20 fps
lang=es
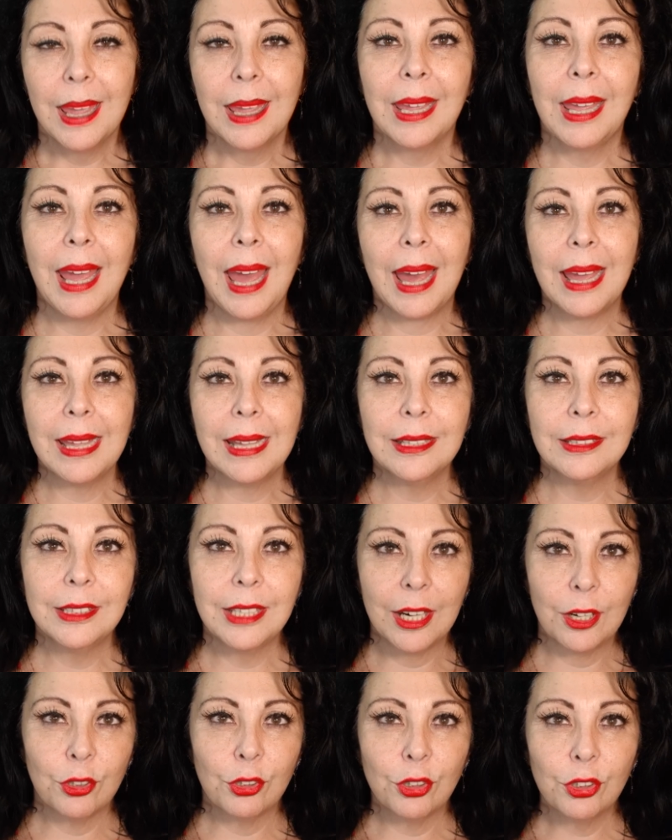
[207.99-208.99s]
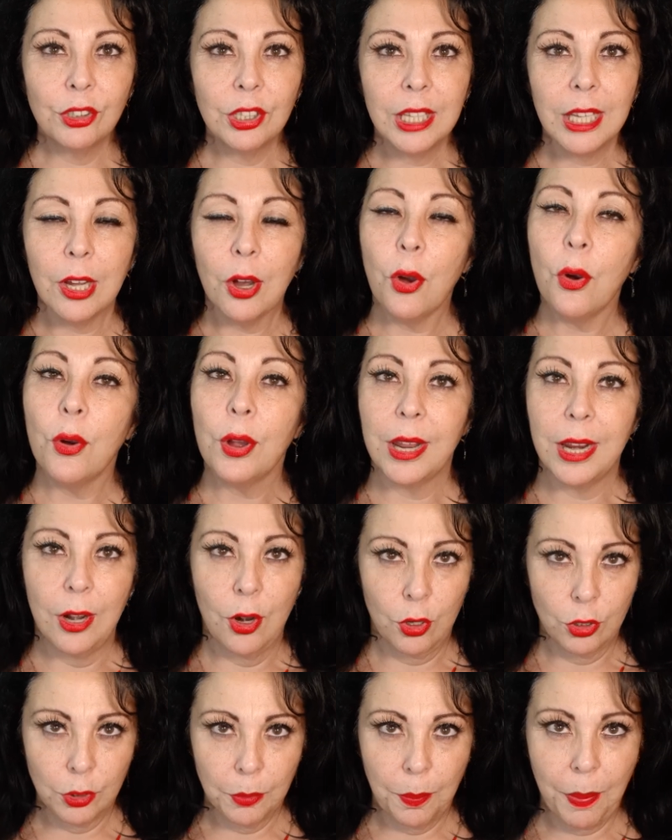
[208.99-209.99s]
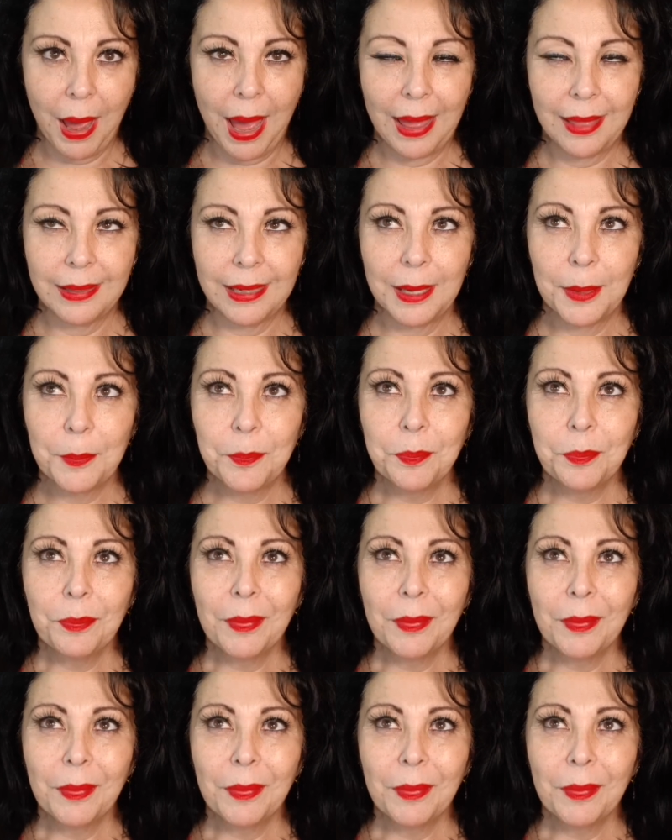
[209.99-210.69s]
que hay entre los hijos y los padres.